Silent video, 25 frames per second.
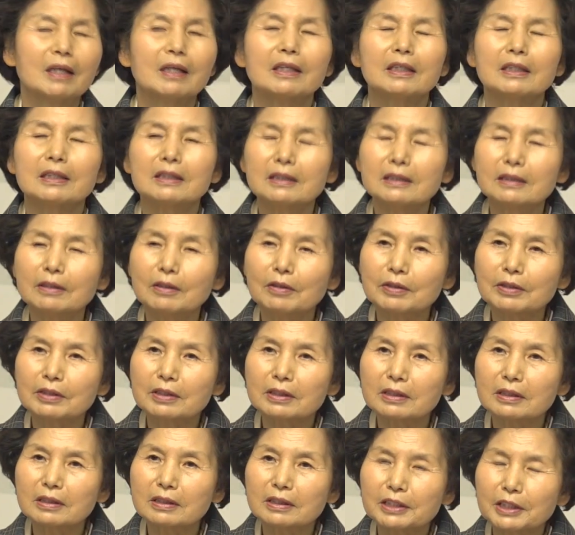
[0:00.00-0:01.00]

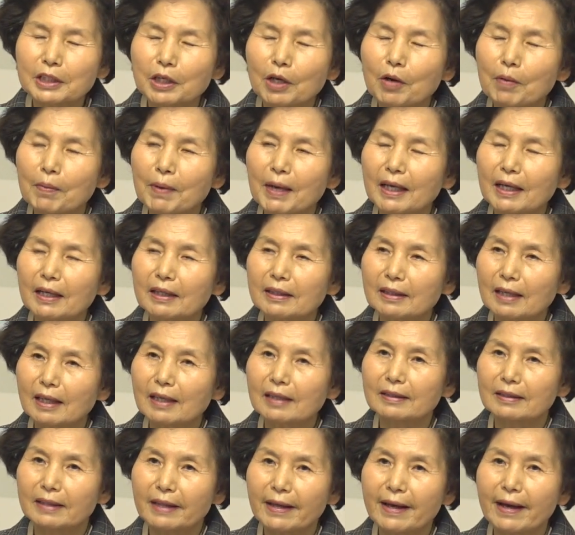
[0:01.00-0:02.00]
이것을 체험하게 될
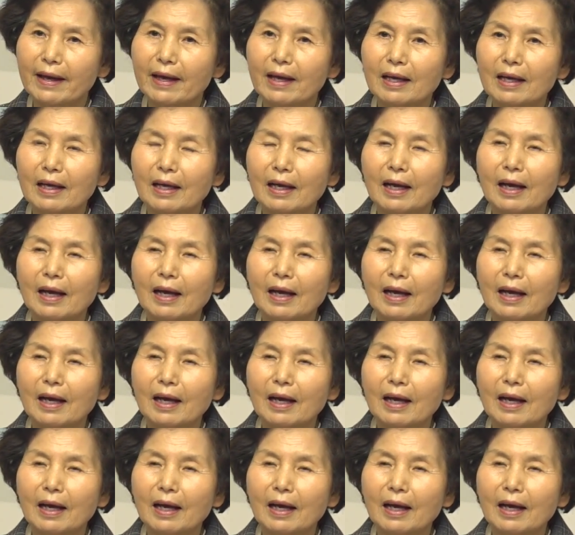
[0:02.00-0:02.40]
때